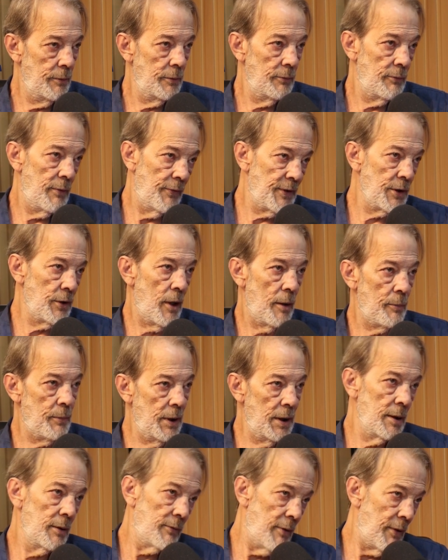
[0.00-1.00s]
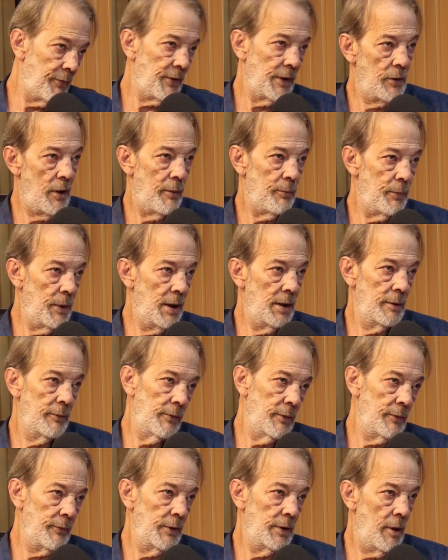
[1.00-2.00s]
Não vai fazer uma banda? Não vai fazer uma banda, não
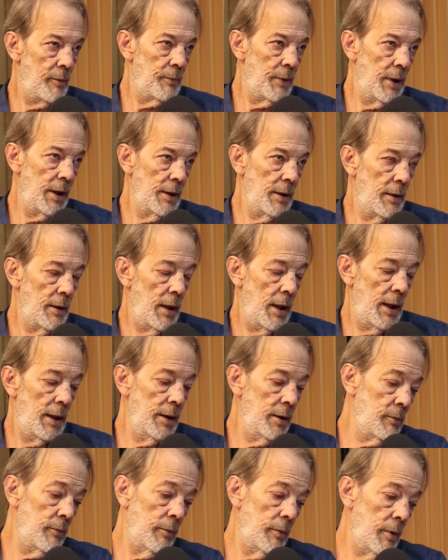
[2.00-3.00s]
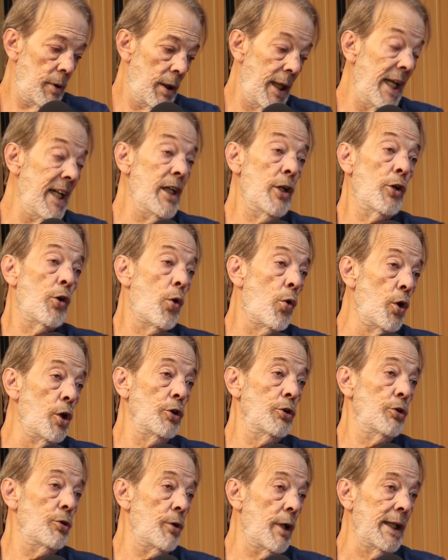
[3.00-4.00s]
vai fazer uma banda. Aí eu
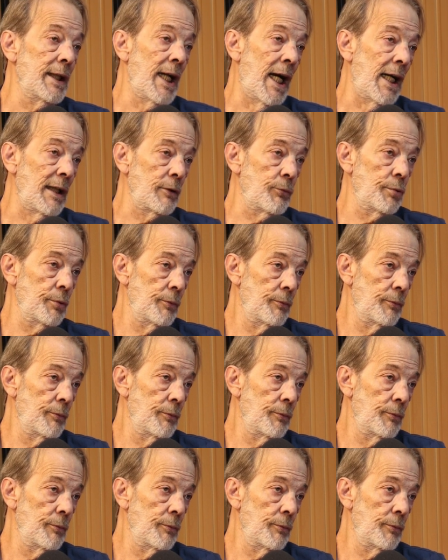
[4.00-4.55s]
reencontro o Renato.